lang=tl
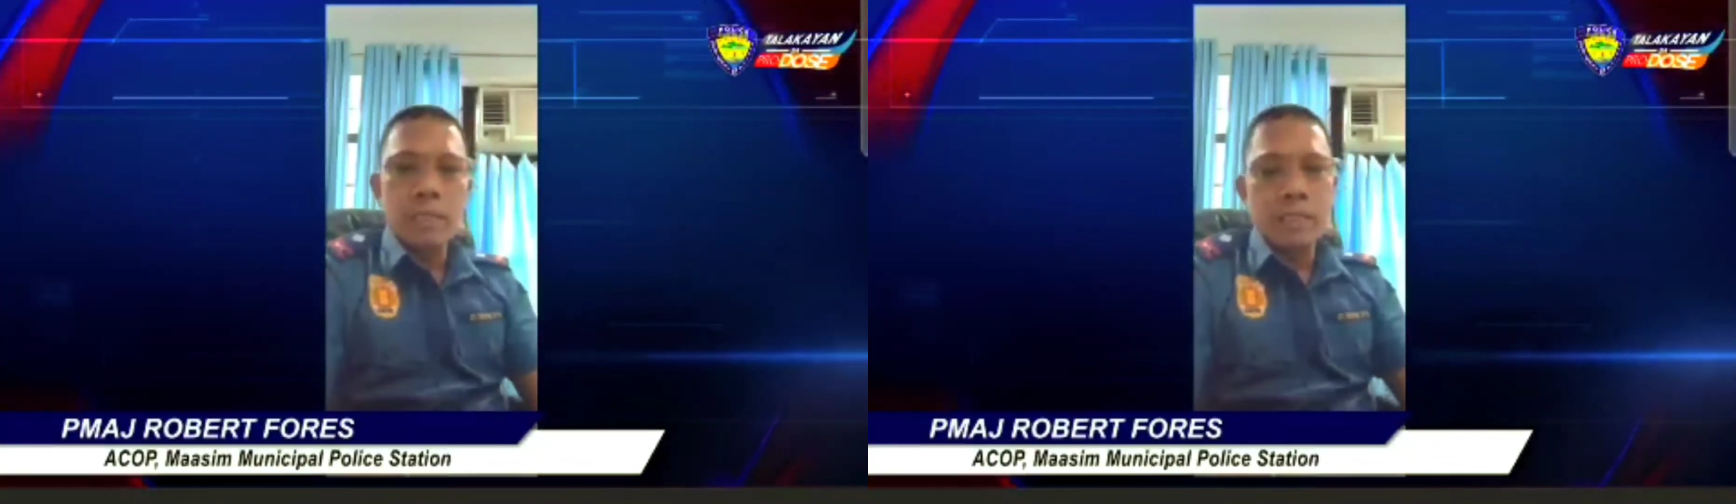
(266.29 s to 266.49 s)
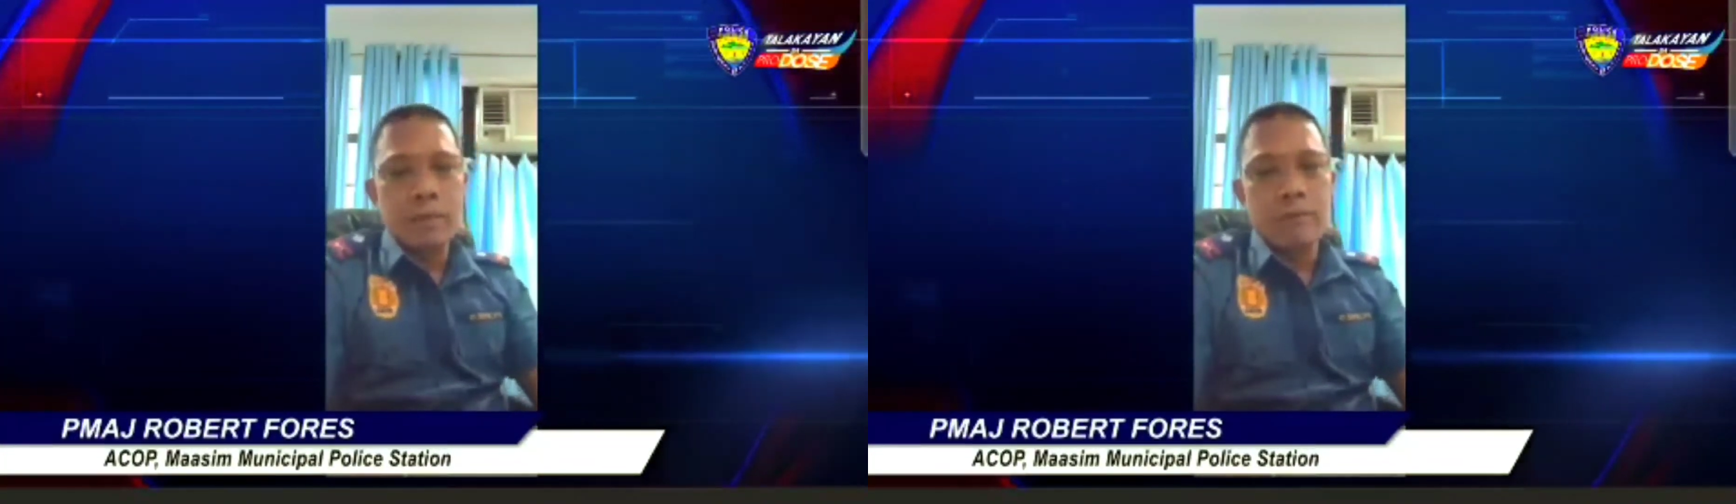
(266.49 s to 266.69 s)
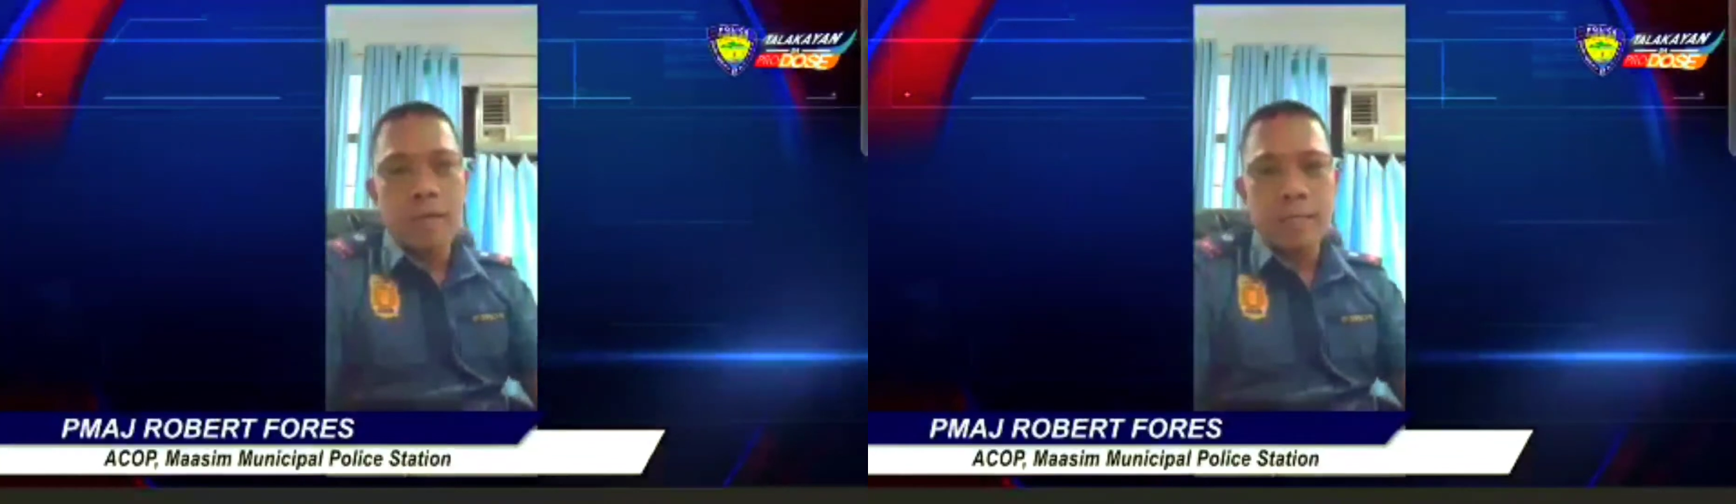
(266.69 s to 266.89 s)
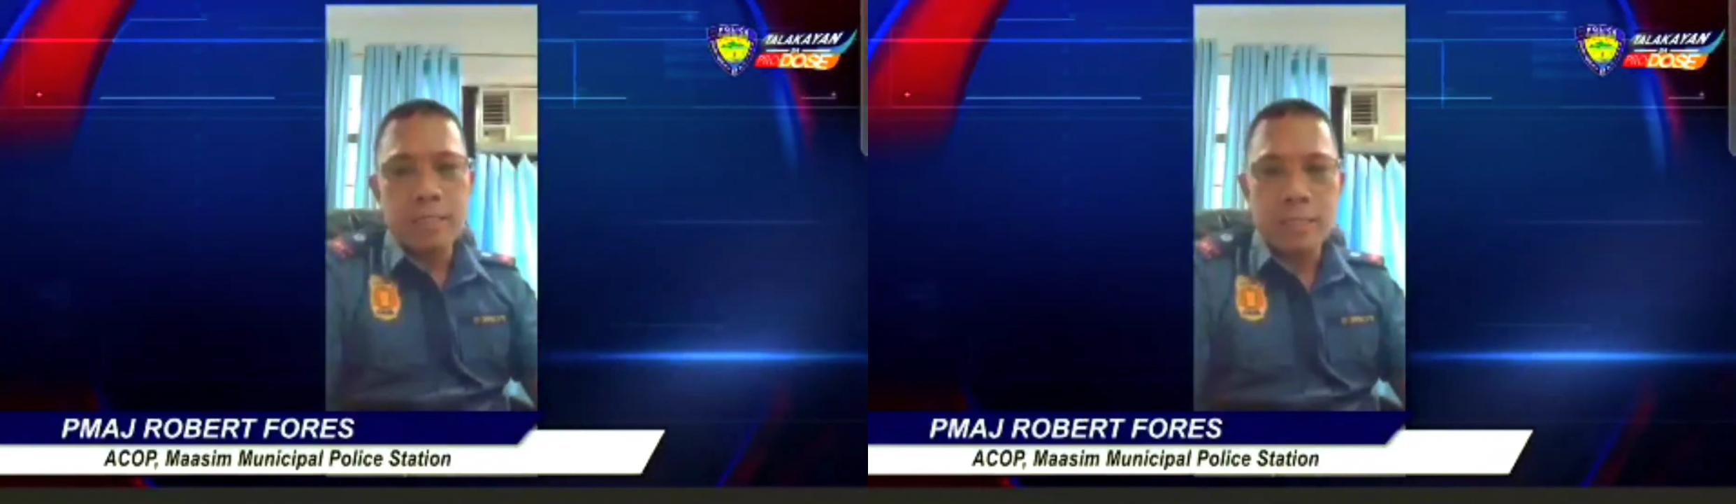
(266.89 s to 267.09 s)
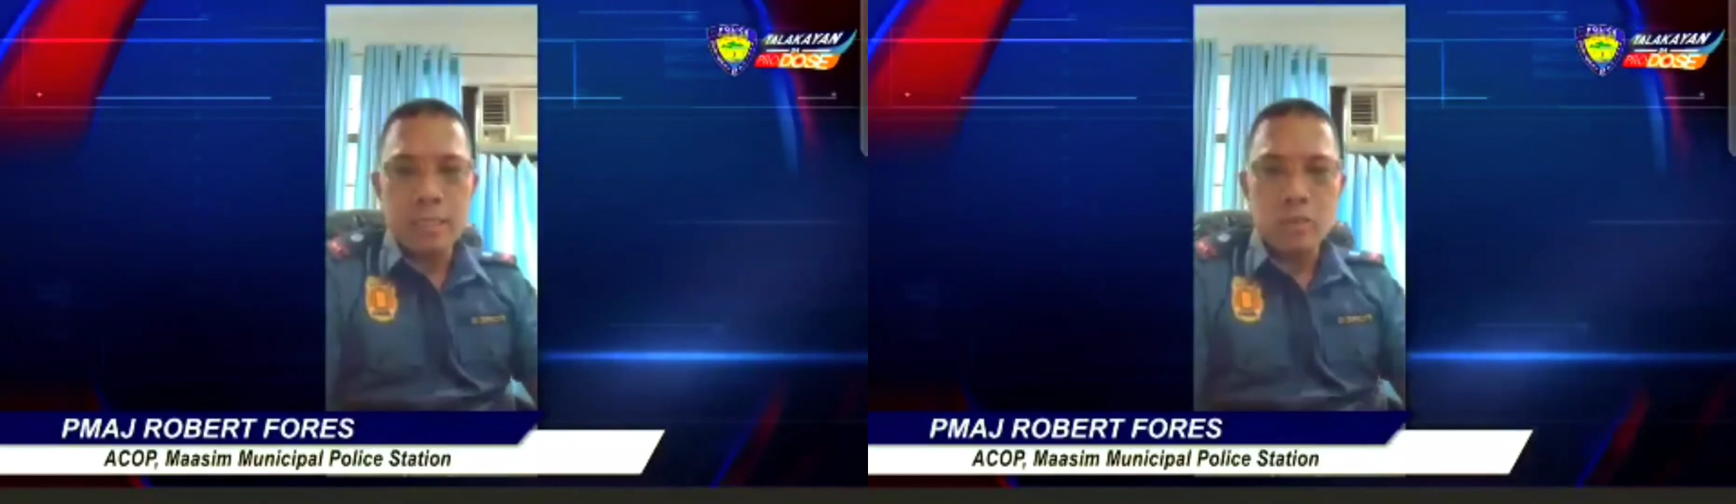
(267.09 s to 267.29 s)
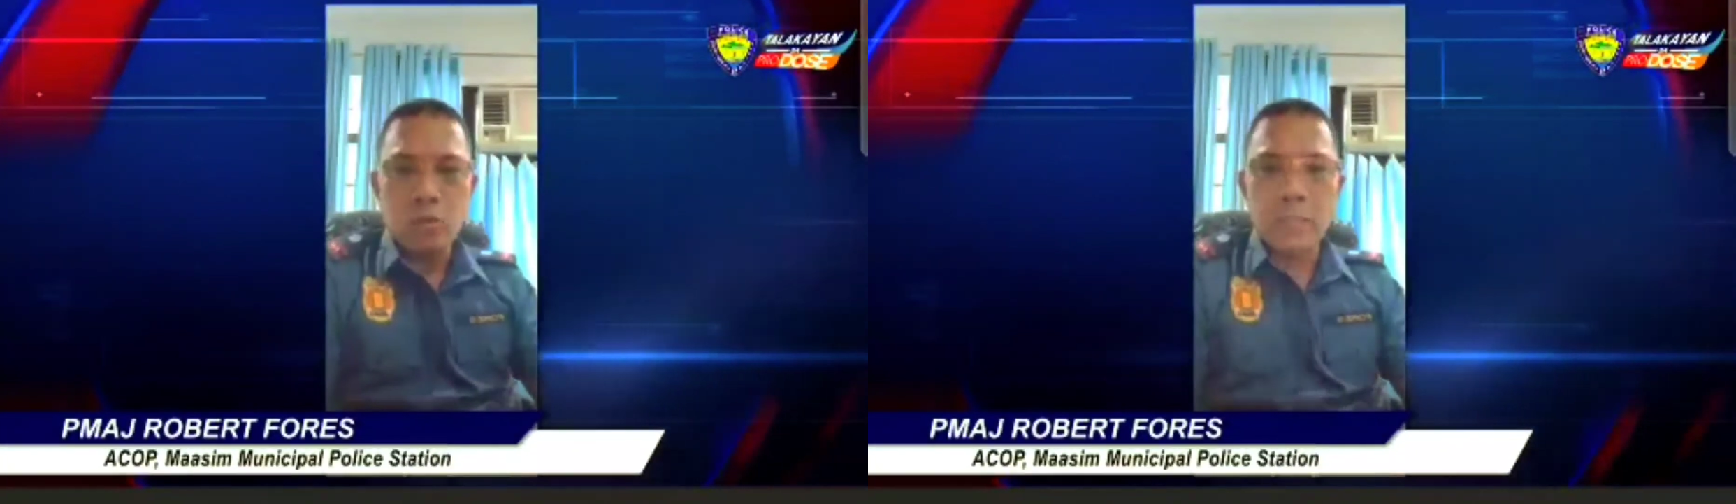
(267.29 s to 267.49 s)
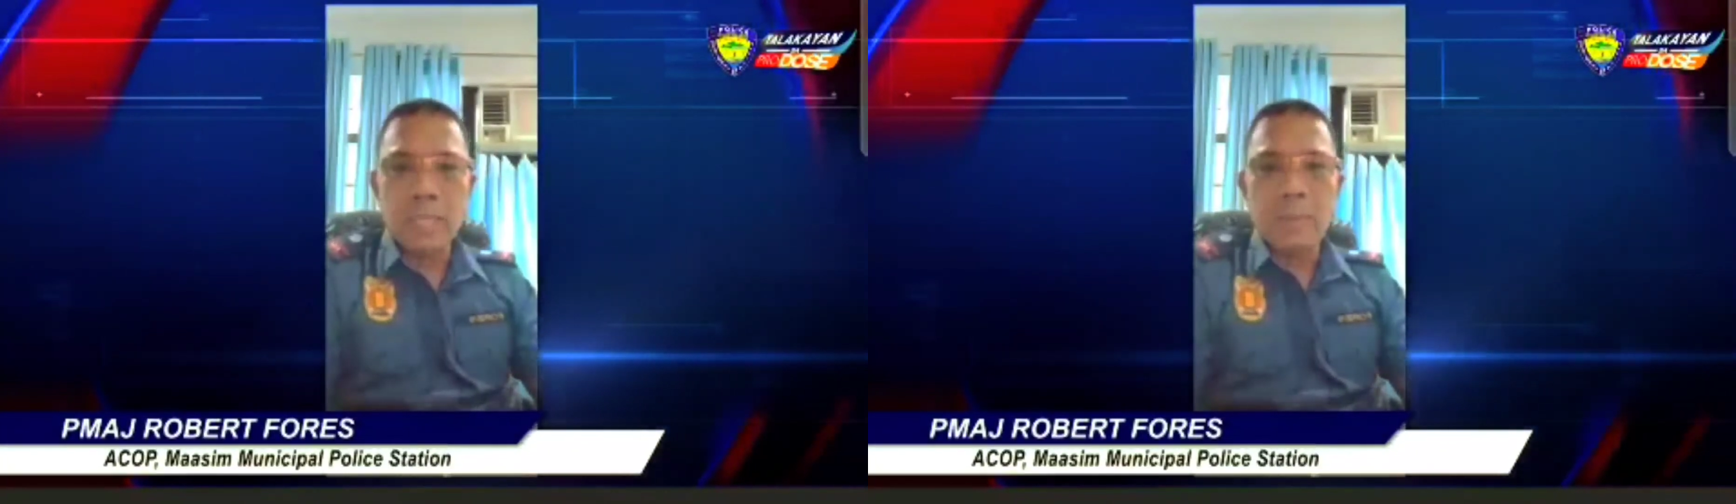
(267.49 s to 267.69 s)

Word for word: Chivas uh, Scuba